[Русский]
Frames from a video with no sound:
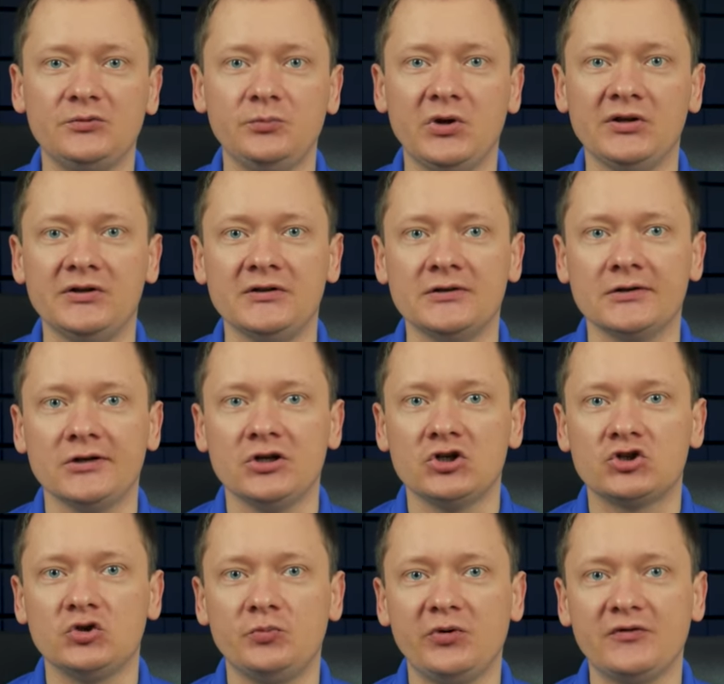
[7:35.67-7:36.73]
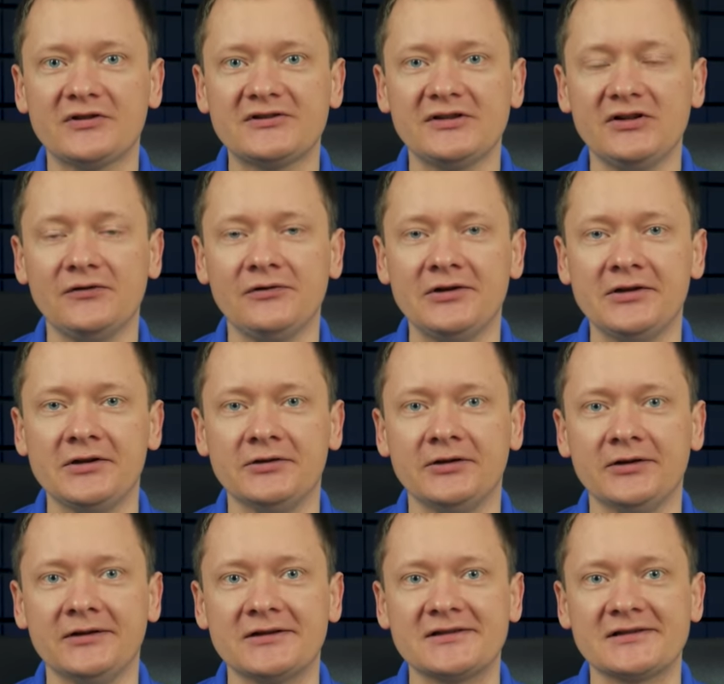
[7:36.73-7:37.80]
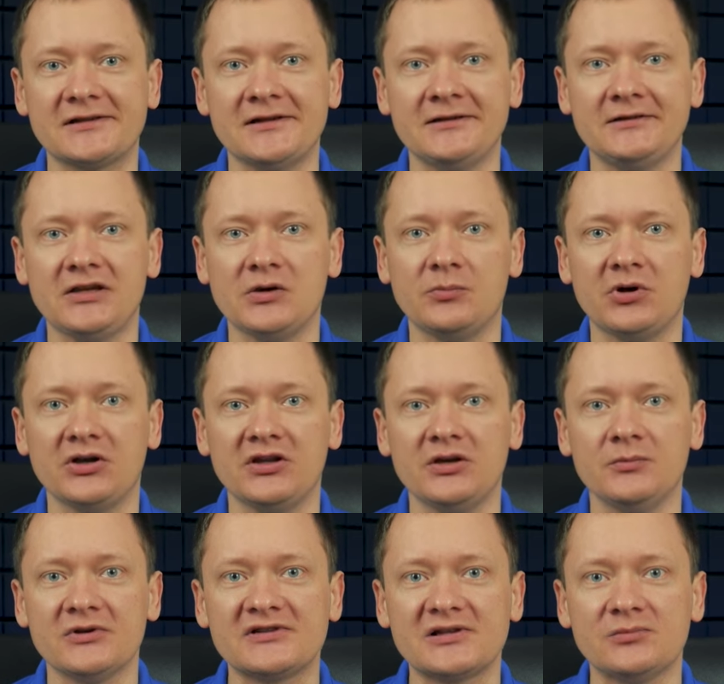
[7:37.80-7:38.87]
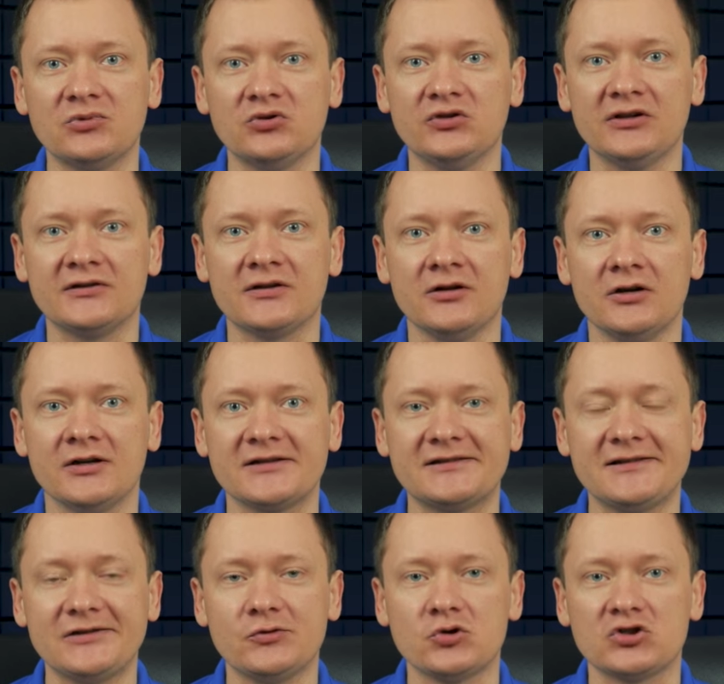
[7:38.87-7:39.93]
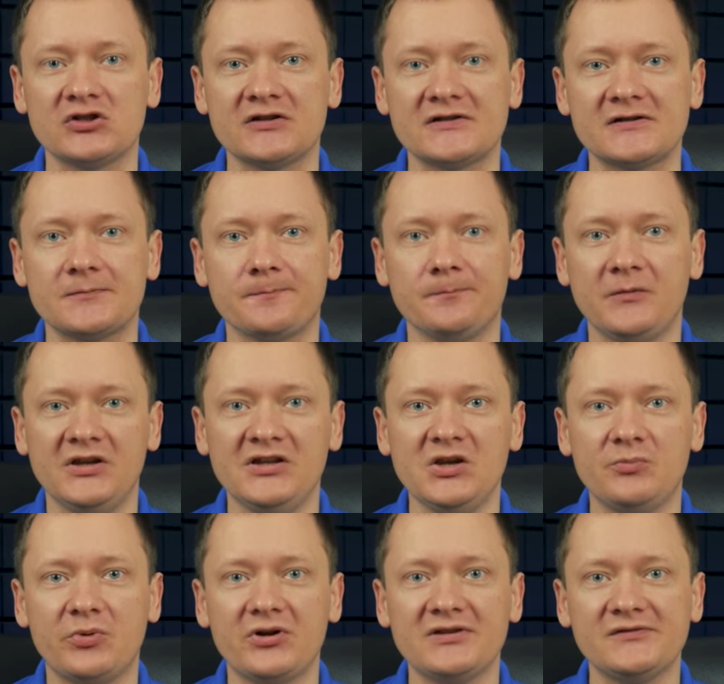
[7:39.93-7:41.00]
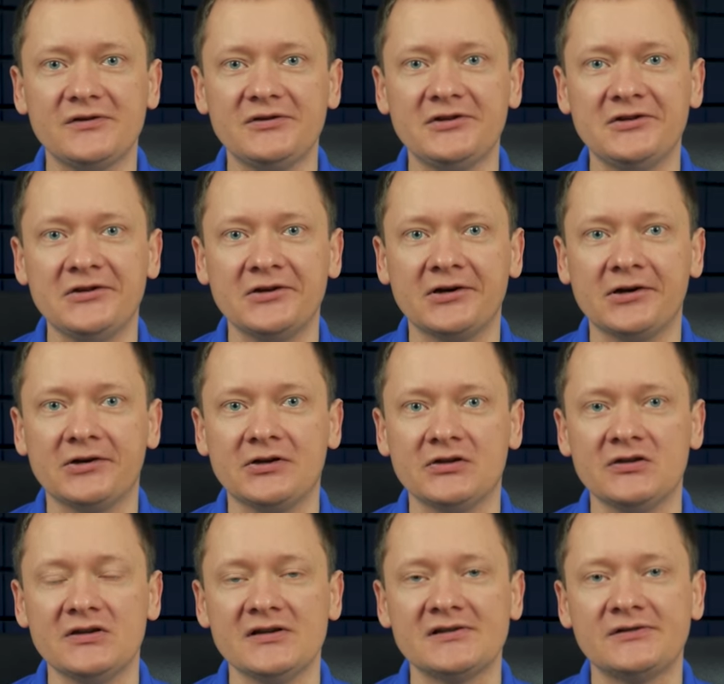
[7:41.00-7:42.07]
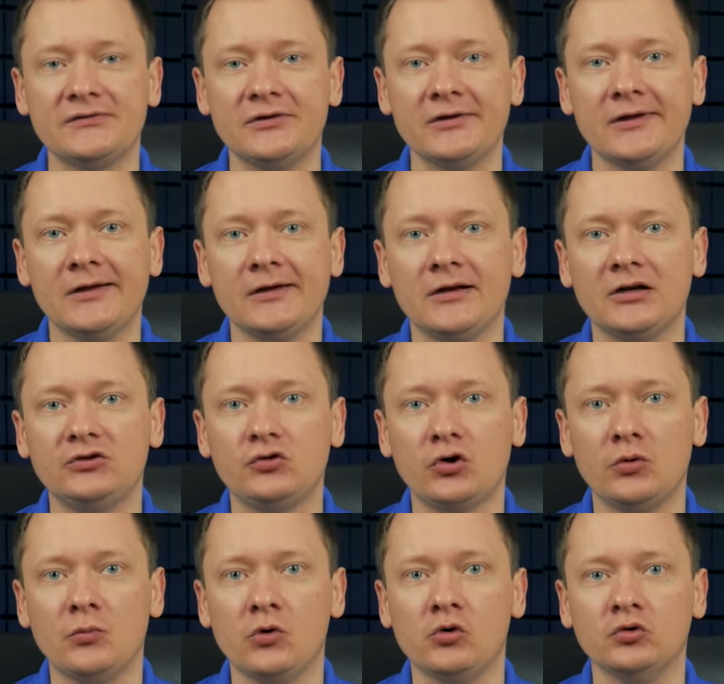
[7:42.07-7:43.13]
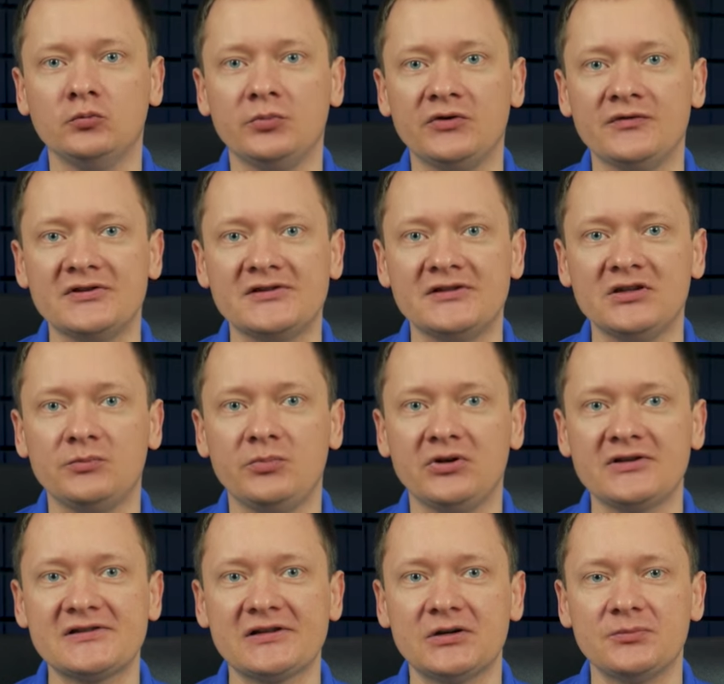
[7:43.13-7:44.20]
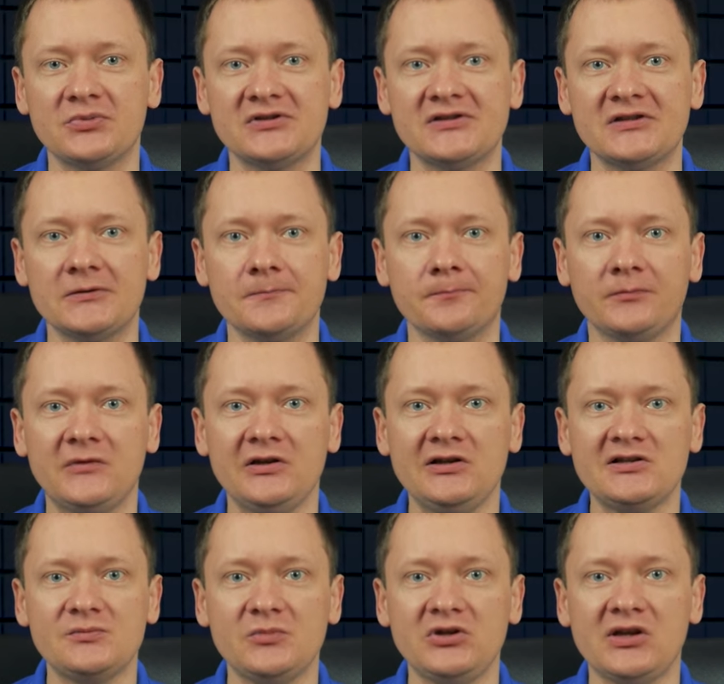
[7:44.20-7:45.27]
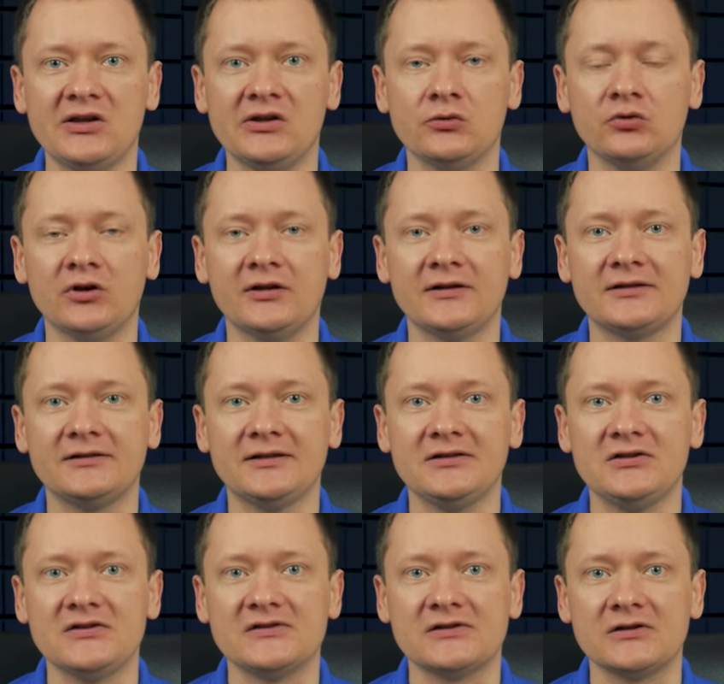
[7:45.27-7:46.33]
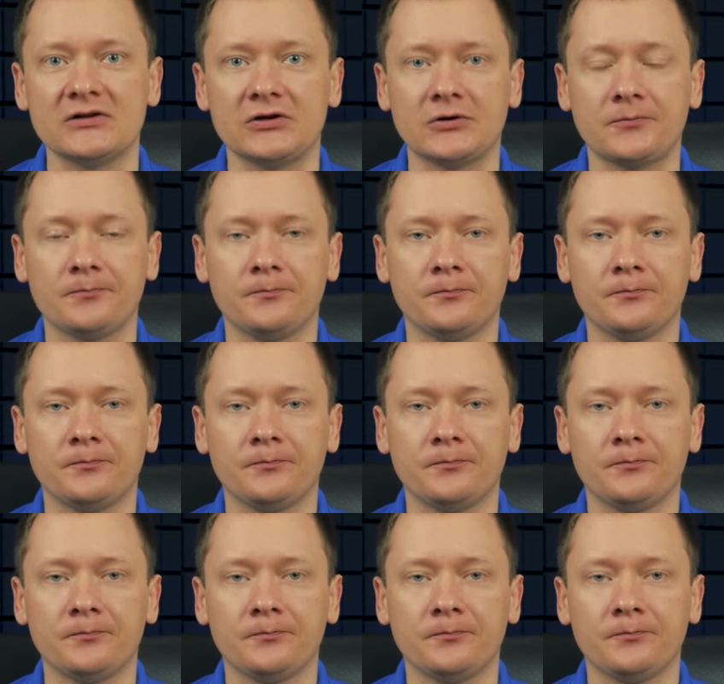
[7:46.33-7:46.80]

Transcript: отметить, что при восстановлении данных с RAID необходимо соблюдать осторожность и не производить никаких действий, которые могут привести к перезаписи или изменению данных на дисках.